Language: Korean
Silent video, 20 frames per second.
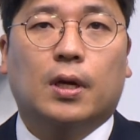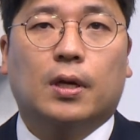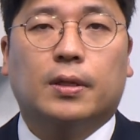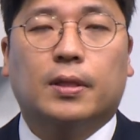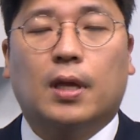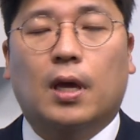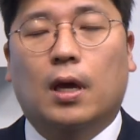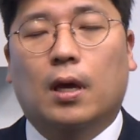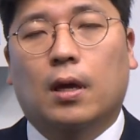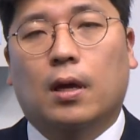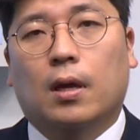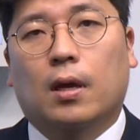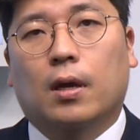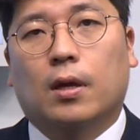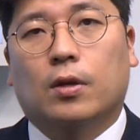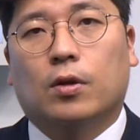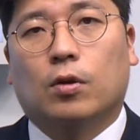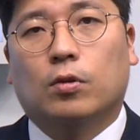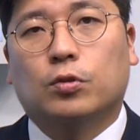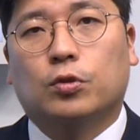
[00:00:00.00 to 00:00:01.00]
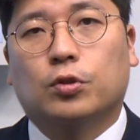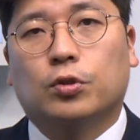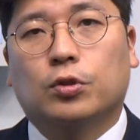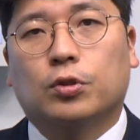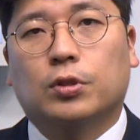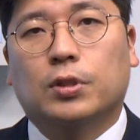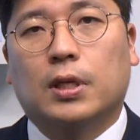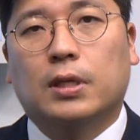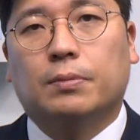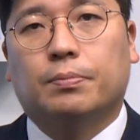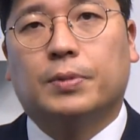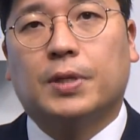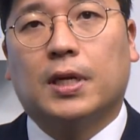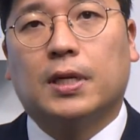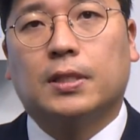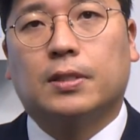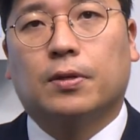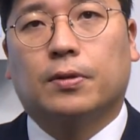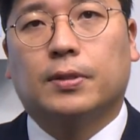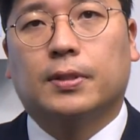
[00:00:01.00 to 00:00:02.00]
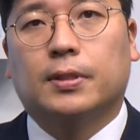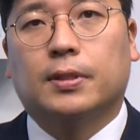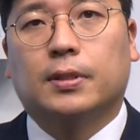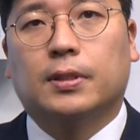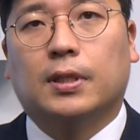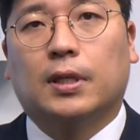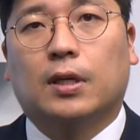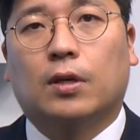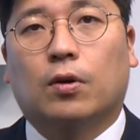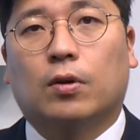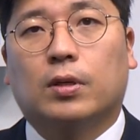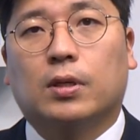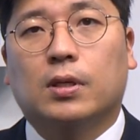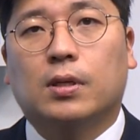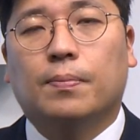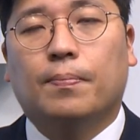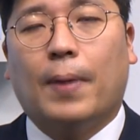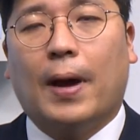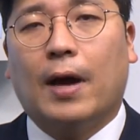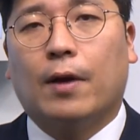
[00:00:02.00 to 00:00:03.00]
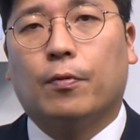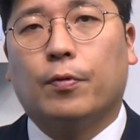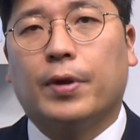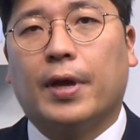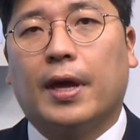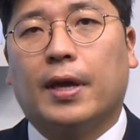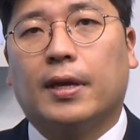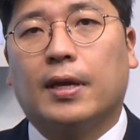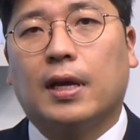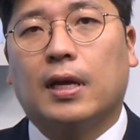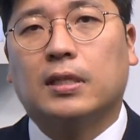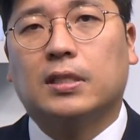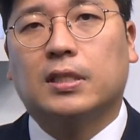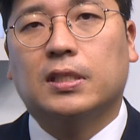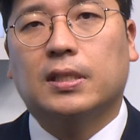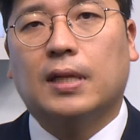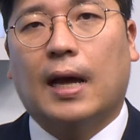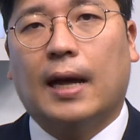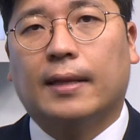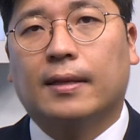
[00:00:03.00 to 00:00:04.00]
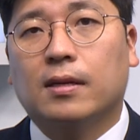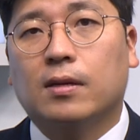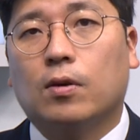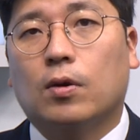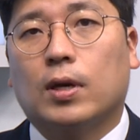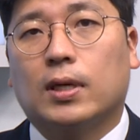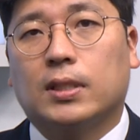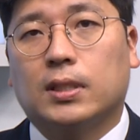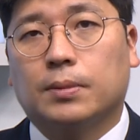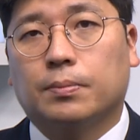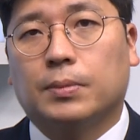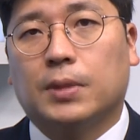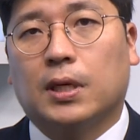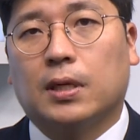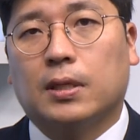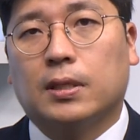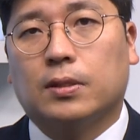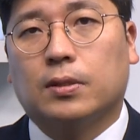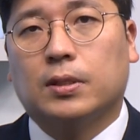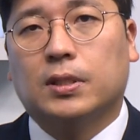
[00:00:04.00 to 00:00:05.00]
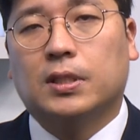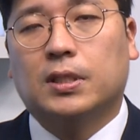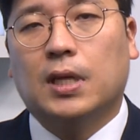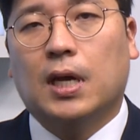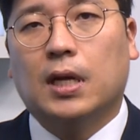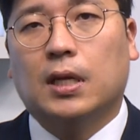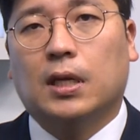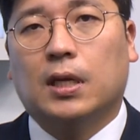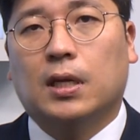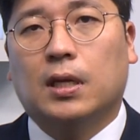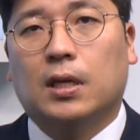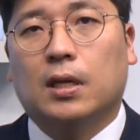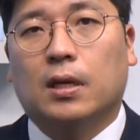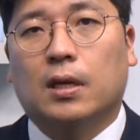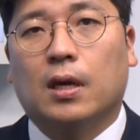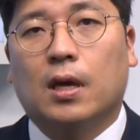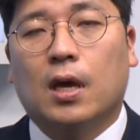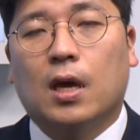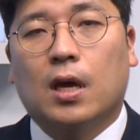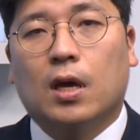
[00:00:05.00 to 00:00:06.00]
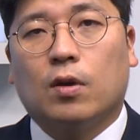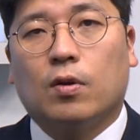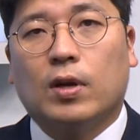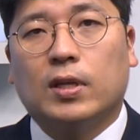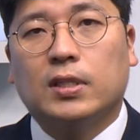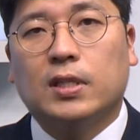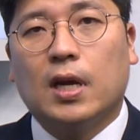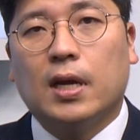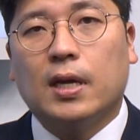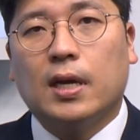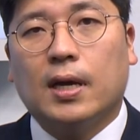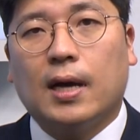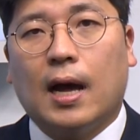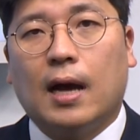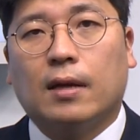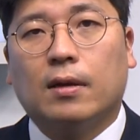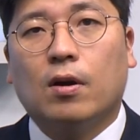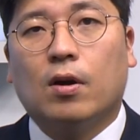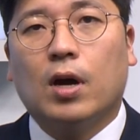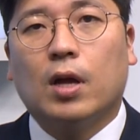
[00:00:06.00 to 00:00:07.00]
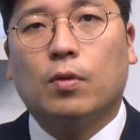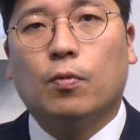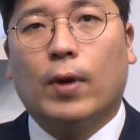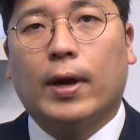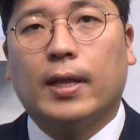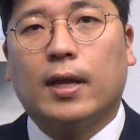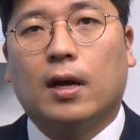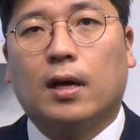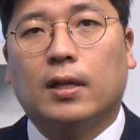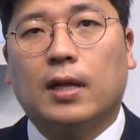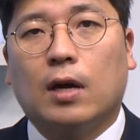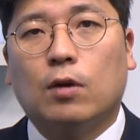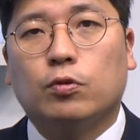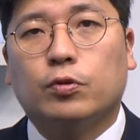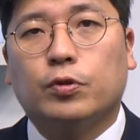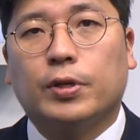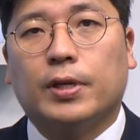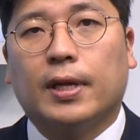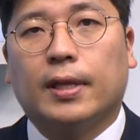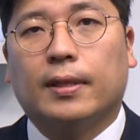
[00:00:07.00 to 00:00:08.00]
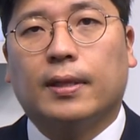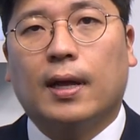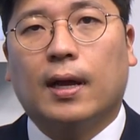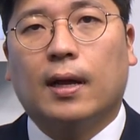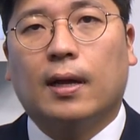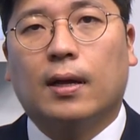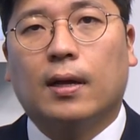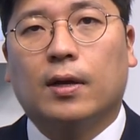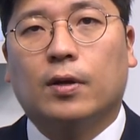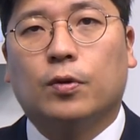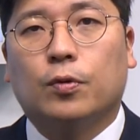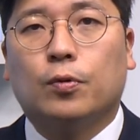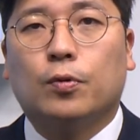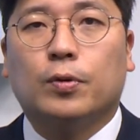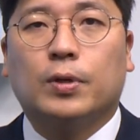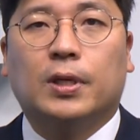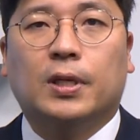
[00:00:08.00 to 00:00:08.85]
근데 연준의 입장에서는 이거를 바로 얘기하진 않을 것 같습니다. 그래서 시장이 굉장히 강력한 완화가 나올 수 있겠다. 이런